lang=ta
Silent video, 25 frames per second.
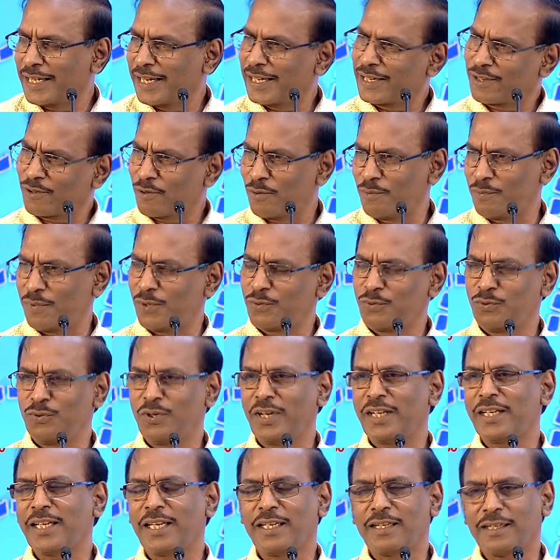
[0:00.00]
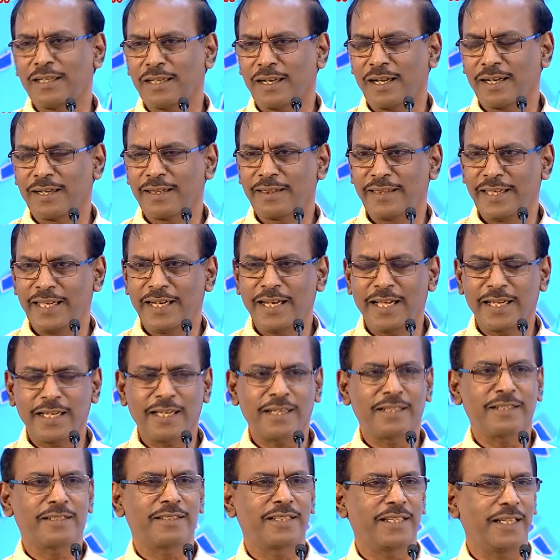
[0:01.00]
இன்னைக்கு ரொம்ப உருக்கி இருக்கிறார்
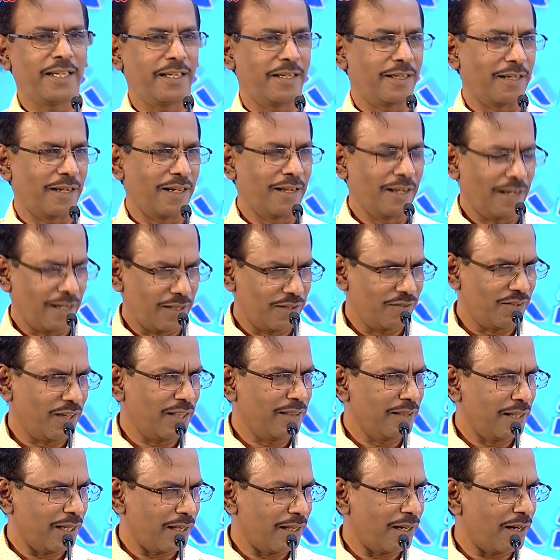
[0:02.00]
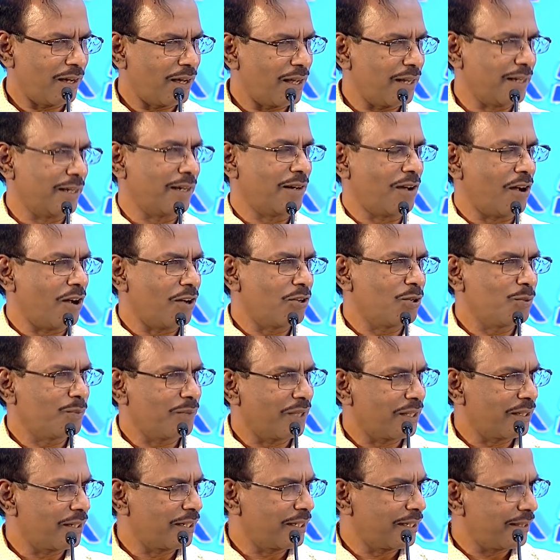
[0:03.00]
திணையரிசி அது வந்ததுனால் நானும்
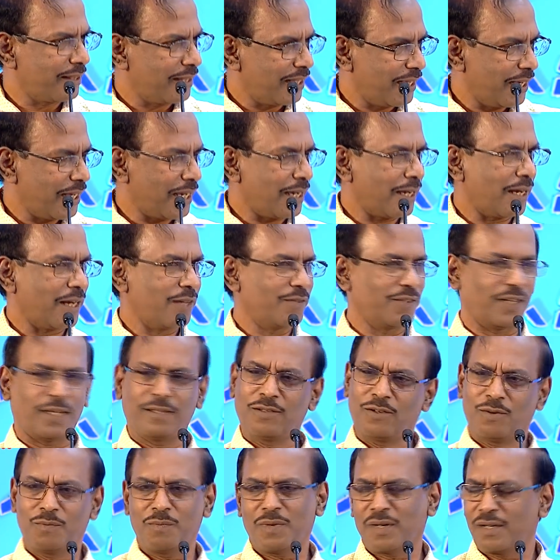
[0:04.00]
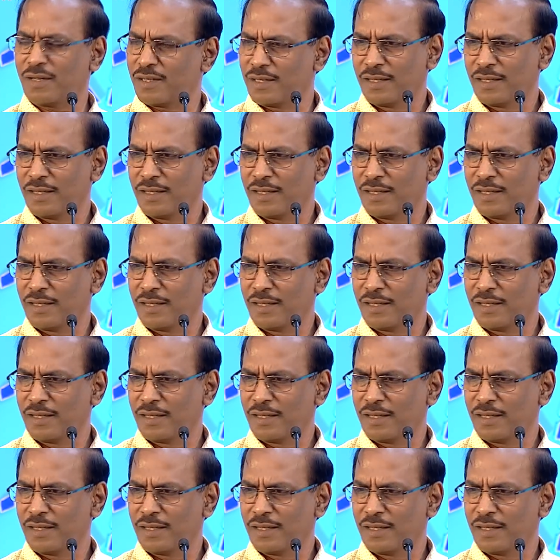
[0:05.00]
அதற்கு திணையளவு அது ரொம்ப